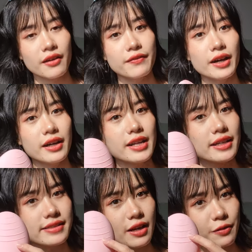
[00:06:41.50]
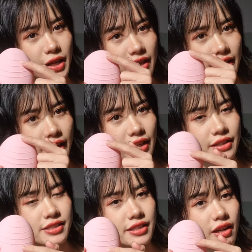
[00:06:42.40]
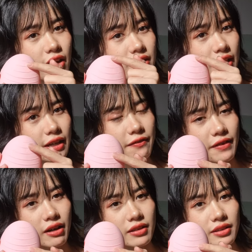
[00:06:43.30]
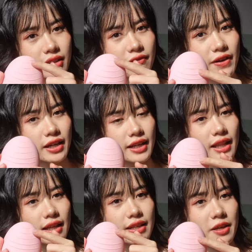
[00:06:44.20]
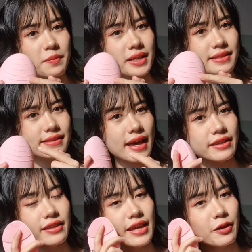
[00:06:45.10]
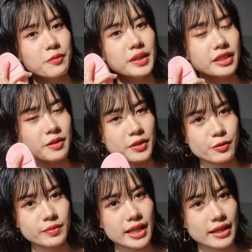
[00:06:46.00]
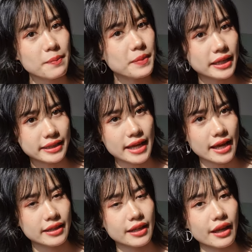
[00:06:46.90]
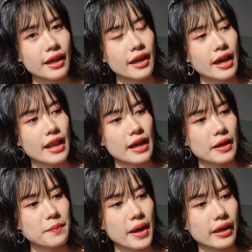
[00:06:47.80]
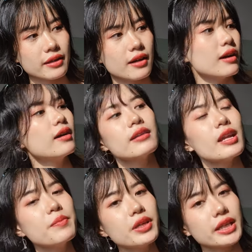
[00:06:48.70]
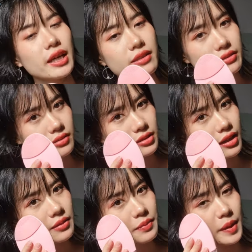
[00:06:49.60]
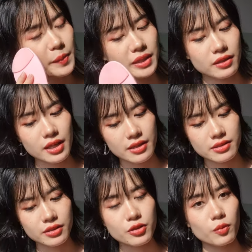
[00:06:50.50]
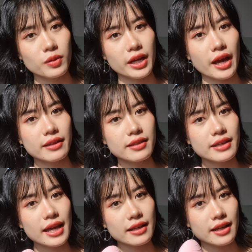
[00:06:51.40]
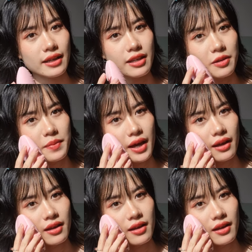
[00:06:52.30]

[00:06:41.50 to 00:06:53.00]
và ở đằng sau đây này là nó sẽ có những cái vân những cái vân này là để massage cho da của mình khi mà chúng ta đắp mặt nạ nè hay là các bạn ờ, đắp những cái dưỡng chất mà mình có thể sử dụng cái tính năng này để mà